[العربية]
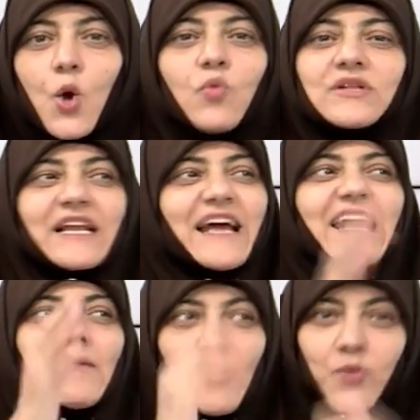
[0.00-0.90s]
وان
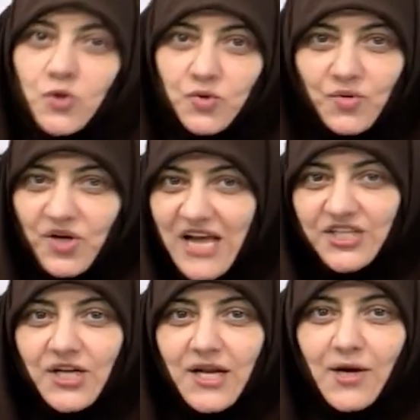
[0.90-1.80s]
الجنه ما
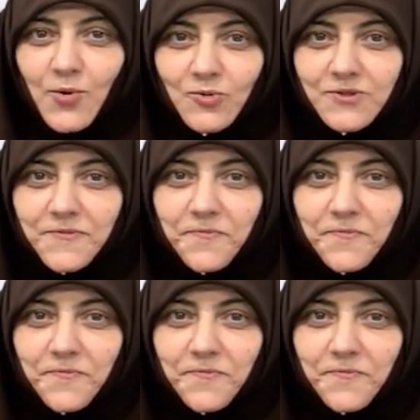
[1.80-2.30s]
بيخلقهاش الا يهود